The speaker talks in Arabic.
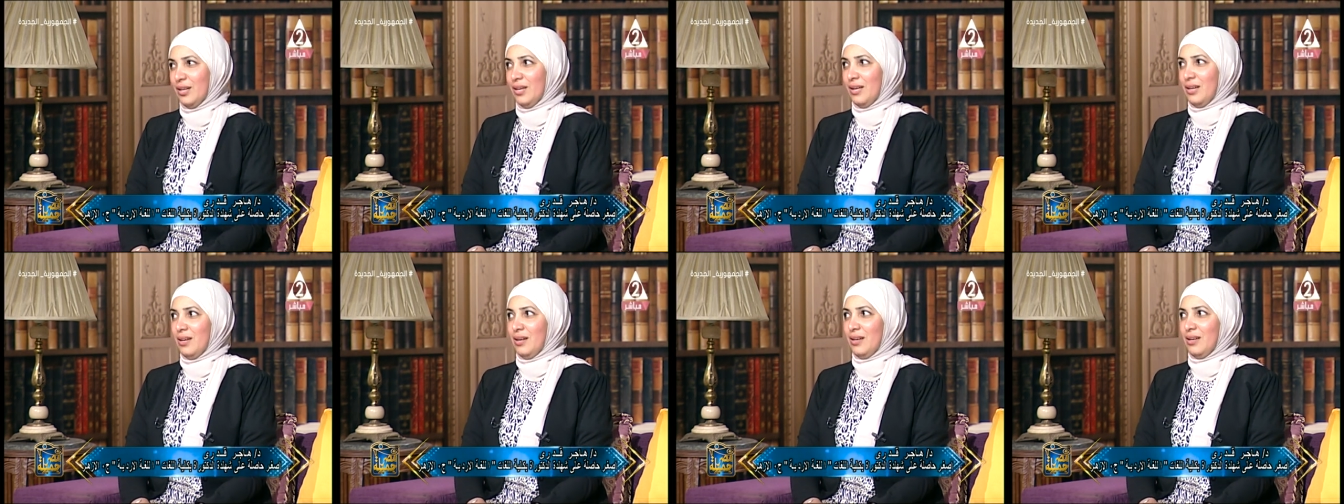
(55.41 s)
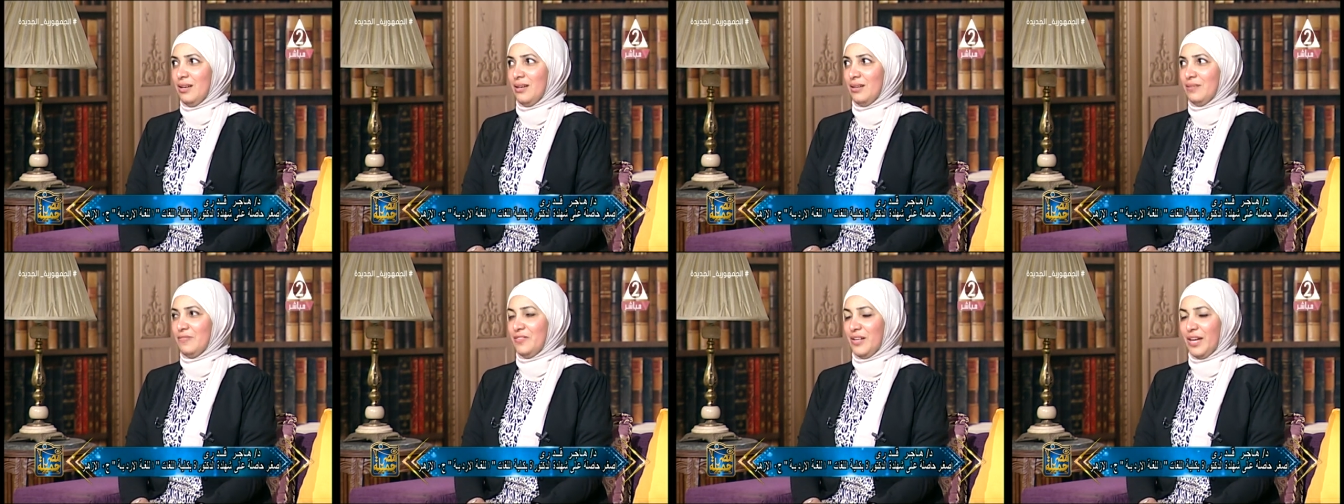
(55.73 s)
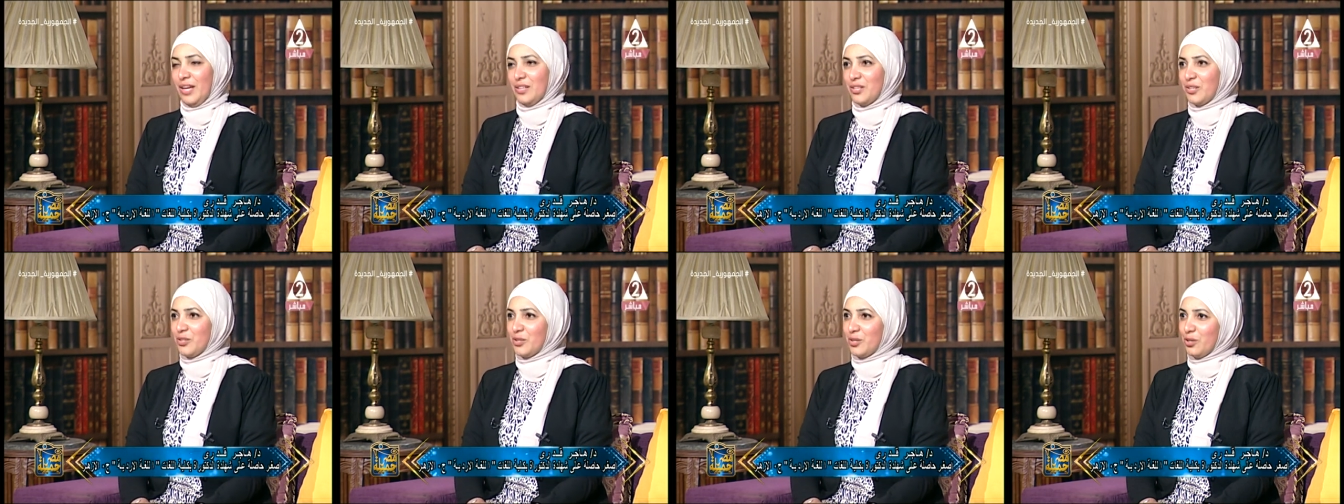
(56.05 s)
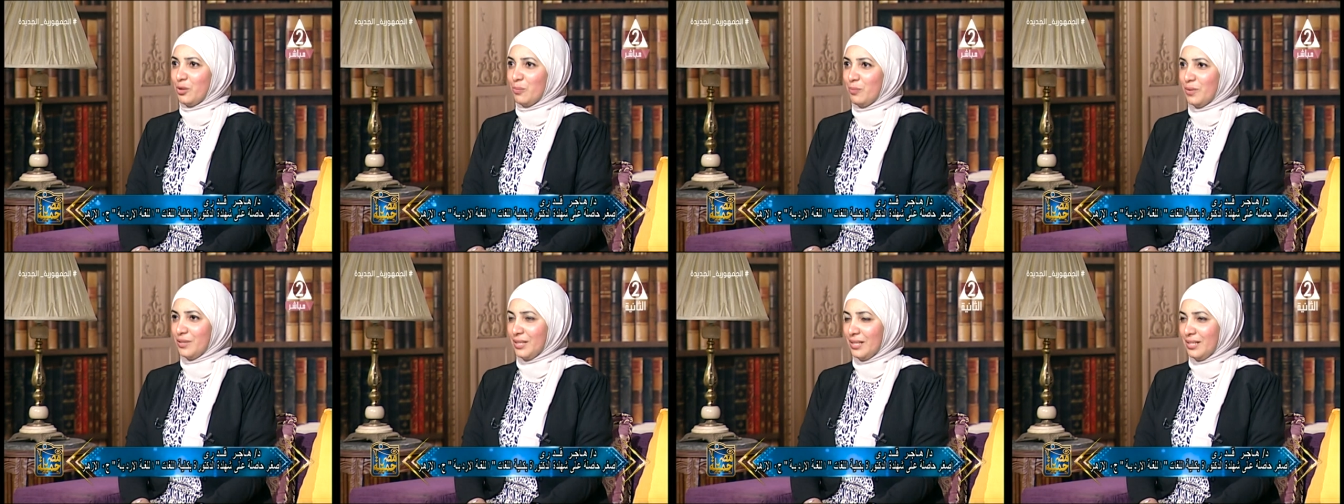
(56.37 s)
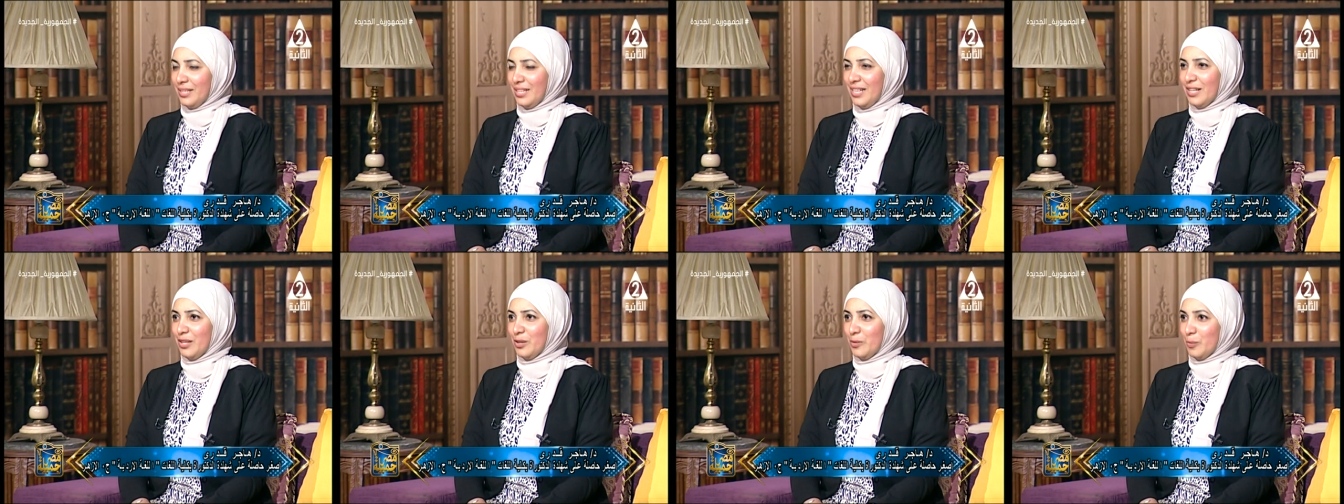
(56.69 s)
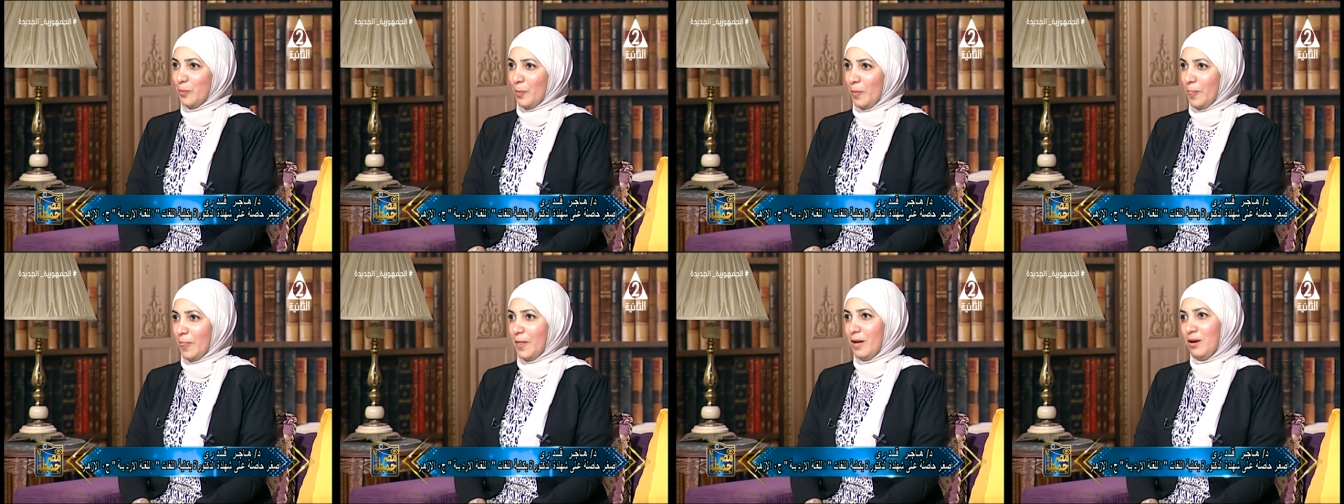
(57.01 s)
آه، فكان اختيار ربنا مجال
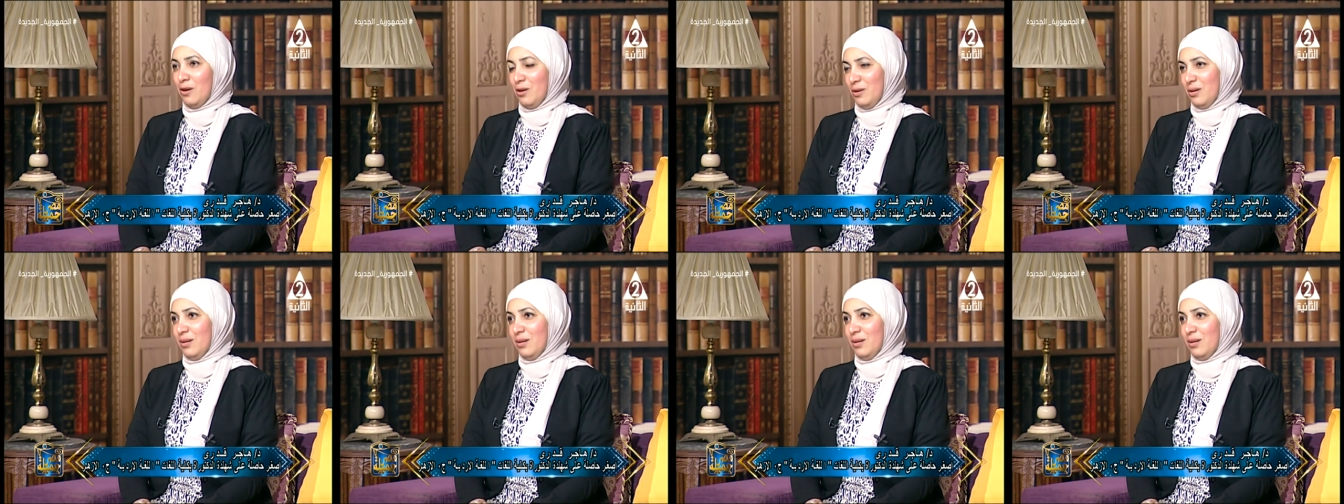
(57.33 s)
مختلف آه،